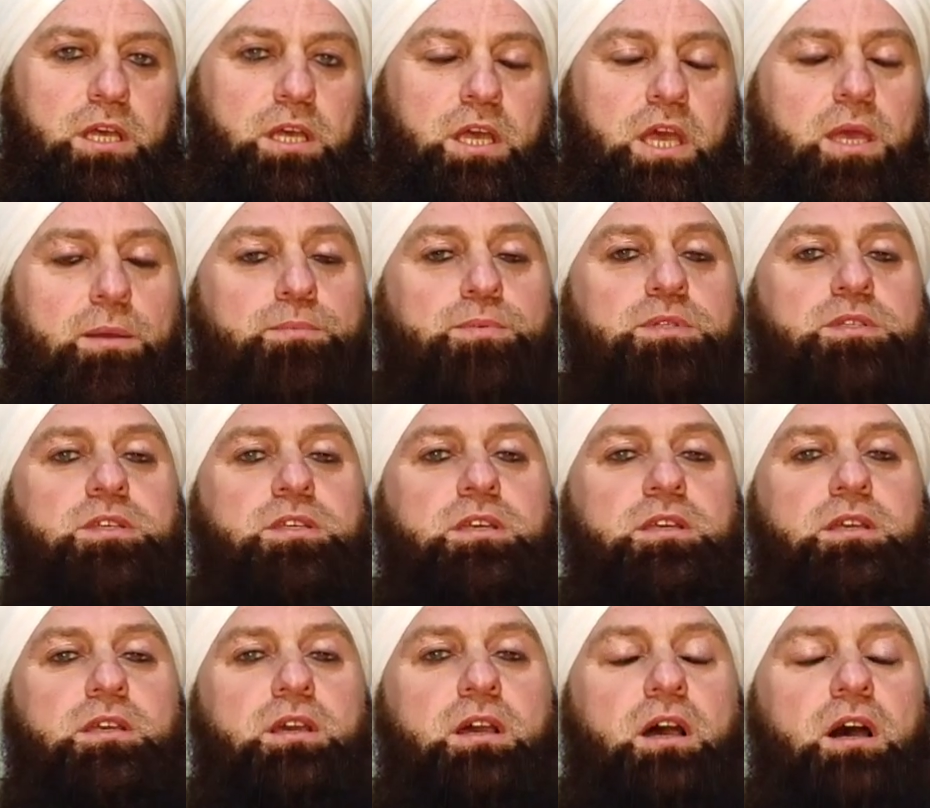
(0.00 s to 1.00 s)

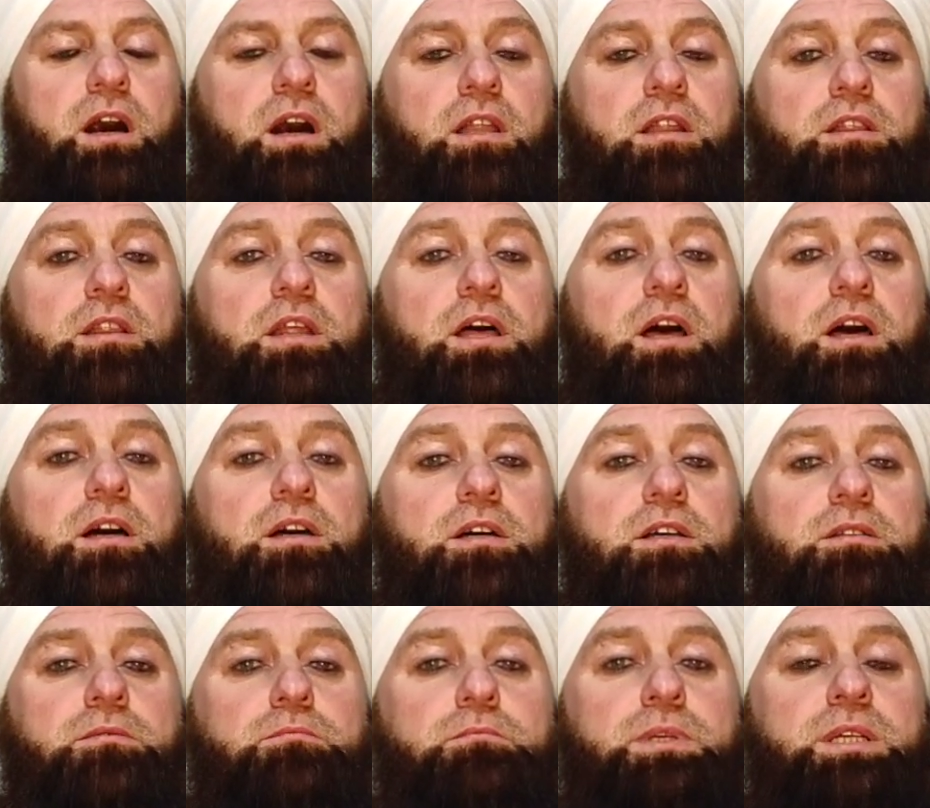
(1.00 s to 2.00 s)
Hepsi
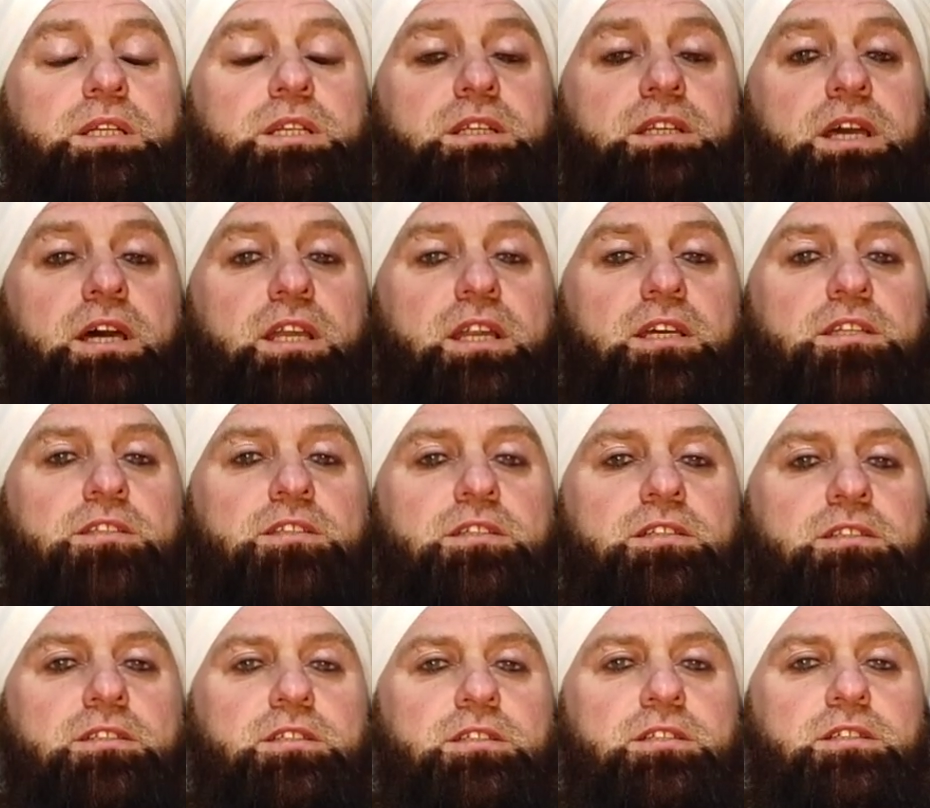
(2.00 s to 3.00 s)
Allah'ın bir
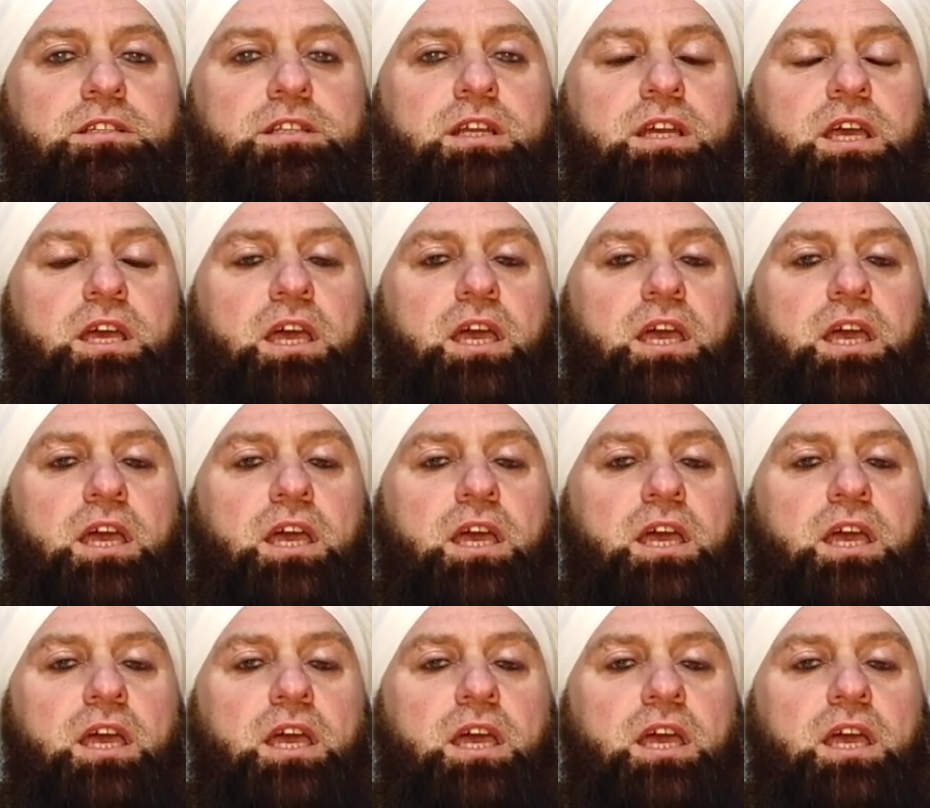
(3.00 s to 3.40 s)
yaratığıdır.